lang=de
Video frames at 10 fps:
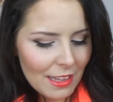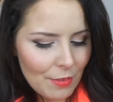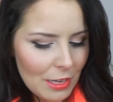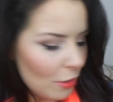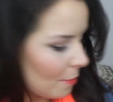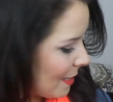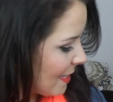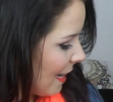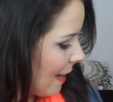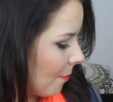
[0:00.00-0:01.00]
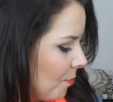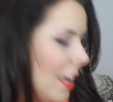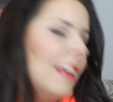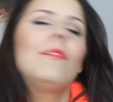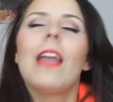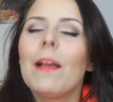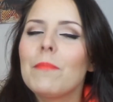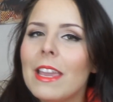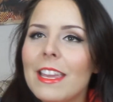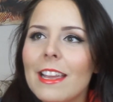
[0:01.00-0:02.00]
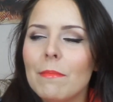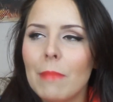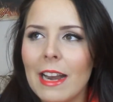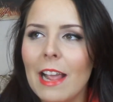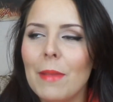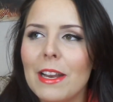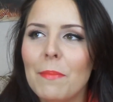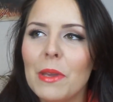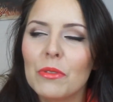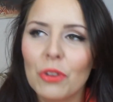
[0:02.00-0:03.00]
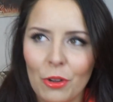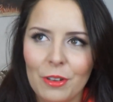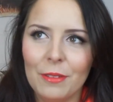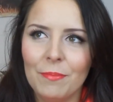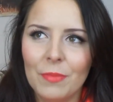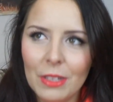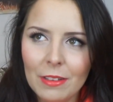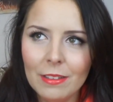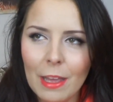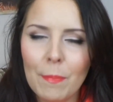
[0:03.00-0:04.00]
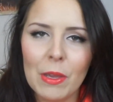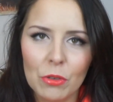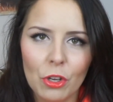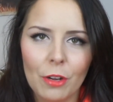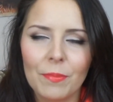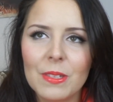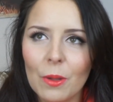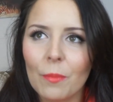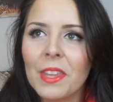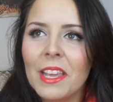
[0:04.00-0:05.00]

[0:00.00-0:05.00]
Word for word: Will ich euch mal sagen. Wir haben ja hier in Mannheim eine Biotonne. Ne? Äh, Biotonne, so.